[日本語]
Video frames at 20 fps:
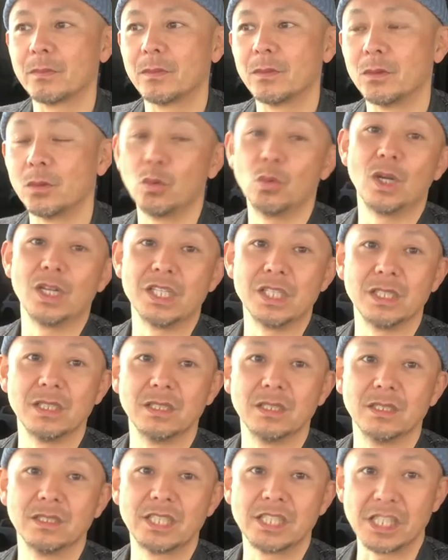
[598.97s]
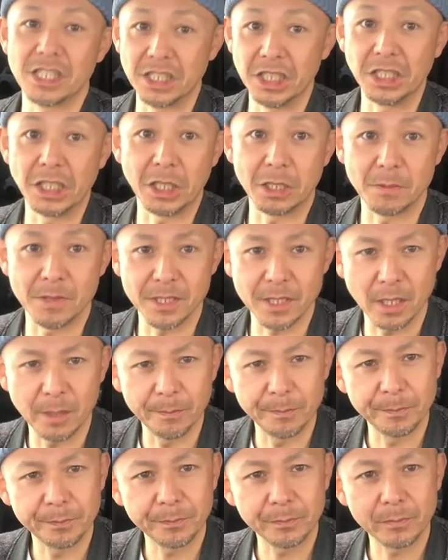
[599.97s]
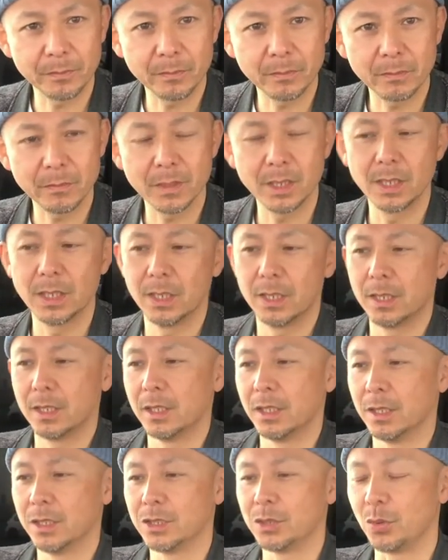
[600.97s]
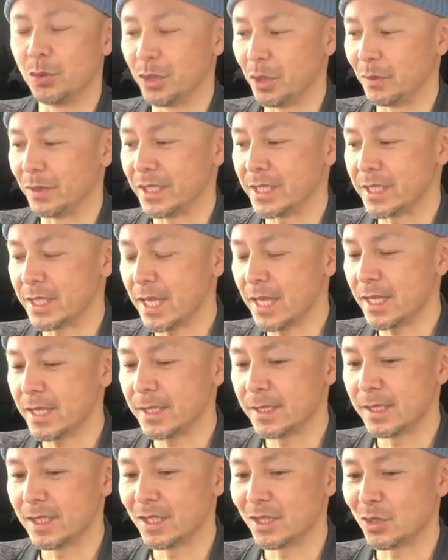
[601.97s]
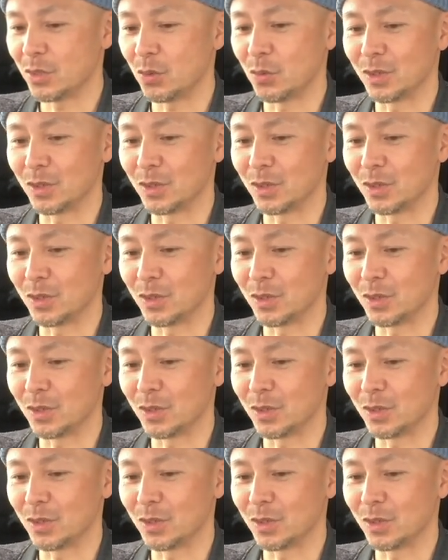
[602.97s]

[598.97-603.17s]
動画にさせていただきました。それではですね、今日